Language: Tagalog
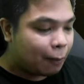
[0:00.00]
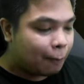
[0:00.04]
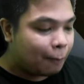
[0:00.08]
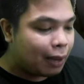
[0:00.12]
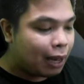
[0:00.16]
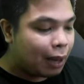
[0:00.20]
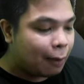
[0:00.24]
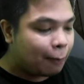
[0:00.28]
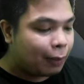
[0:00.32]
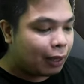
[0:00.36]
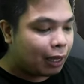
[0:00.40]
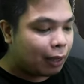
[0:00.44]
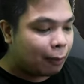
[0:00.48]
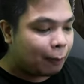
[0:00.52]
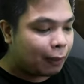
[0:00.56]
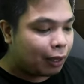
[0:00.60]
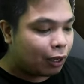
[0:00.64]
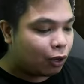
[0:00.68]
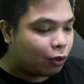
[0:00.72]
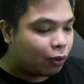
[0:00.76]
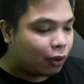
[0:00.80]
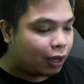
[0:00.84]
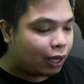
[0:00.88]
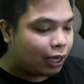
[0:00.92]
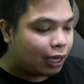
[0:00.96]

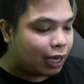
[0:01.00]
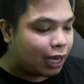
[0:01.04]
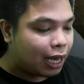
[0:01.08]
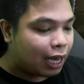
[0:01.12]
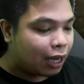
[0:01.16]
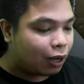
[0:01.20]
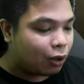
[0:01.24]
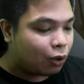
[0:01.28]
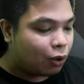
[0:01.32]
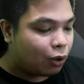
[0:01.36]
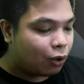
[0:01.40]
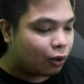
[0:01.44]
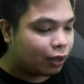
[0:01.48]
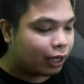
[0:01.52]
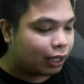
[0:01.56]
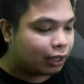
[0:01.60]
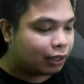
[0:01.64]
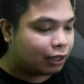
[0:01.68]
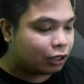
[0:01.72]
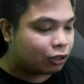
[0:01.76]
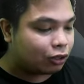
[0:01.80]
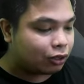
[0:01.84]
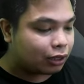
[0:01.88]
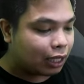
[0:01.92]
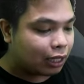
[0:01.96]
Mabibigo ka lang. Okay,
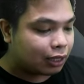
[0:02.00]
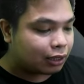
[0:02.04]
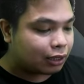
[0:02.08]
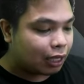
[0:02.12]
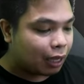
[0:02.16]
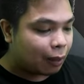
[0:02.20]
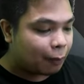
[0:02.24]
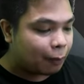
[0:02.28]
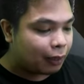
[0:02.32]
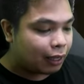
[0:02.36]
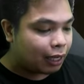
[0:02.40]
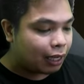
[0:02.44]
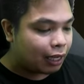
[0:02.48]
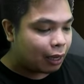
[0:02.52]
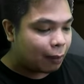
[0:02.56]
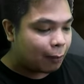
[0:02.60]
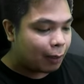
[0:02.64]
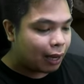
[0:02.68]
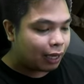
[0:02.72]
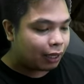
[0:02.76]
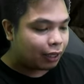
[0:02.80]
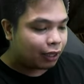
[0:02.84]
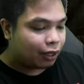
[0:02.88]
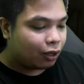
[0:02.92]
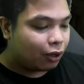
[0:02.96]
dito tayo sa kabila
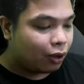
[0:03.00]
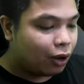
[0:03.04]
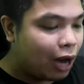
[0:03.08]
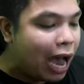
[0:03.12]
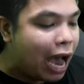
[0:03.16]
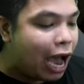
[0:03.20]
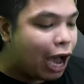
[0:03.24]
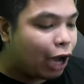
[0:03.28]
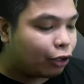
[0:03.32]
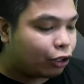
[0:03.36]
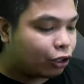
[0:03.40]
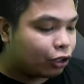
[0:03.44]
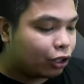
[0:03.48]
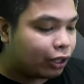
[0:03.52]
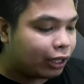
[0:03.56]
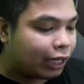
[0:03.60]
naman lang!